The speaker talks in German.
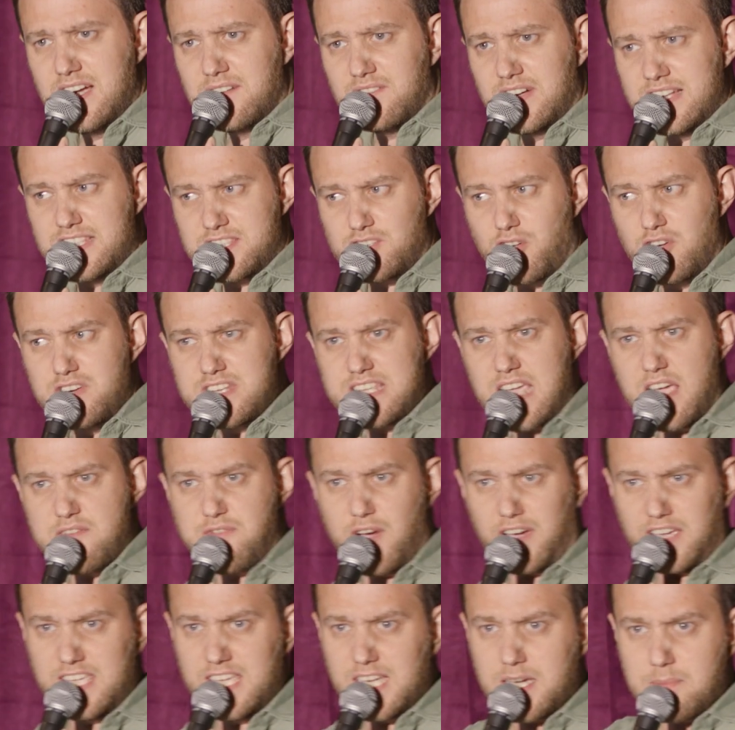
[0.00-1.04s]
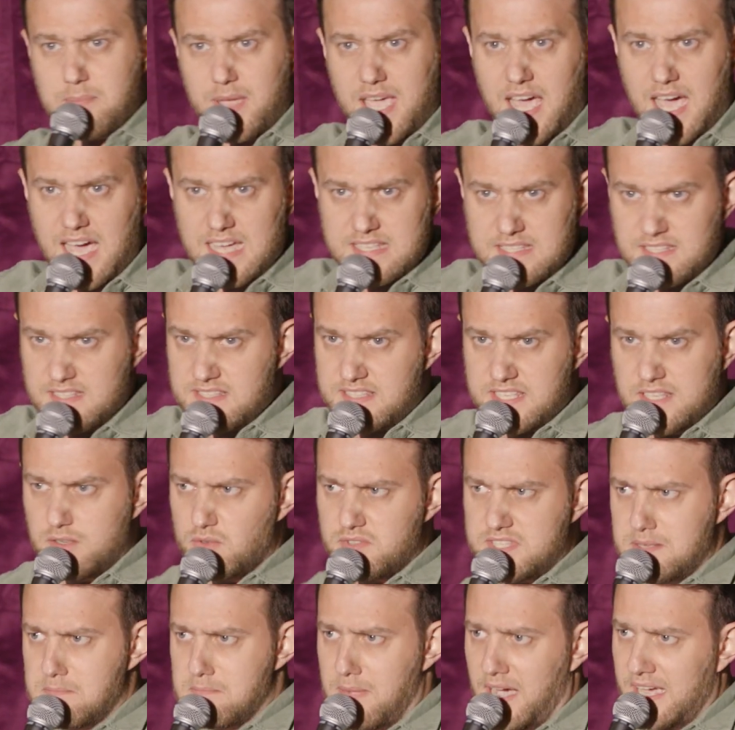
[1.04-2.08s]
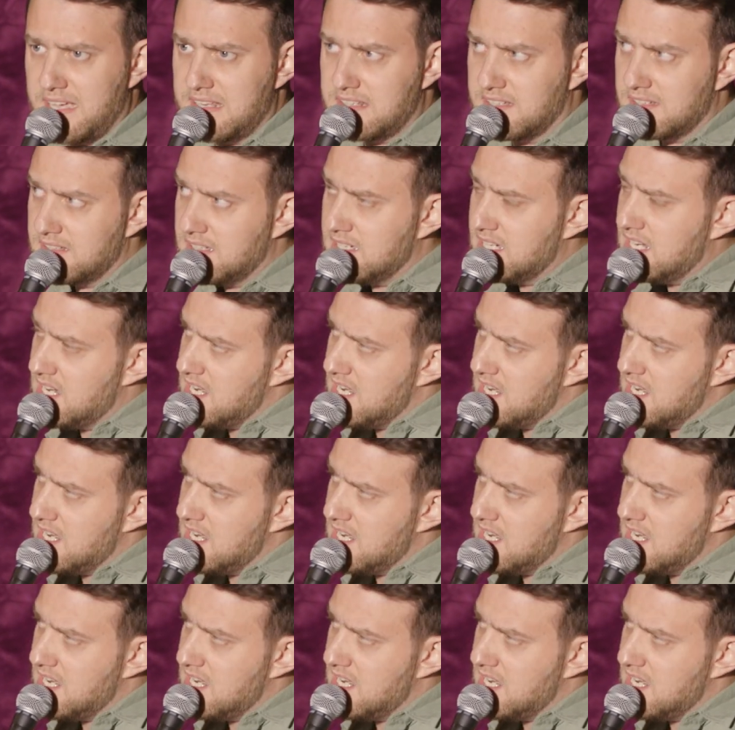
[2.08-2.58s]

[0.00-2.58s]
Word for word: Weil jetzt könnte ich einfach ihre BHs anziehen und sie meine.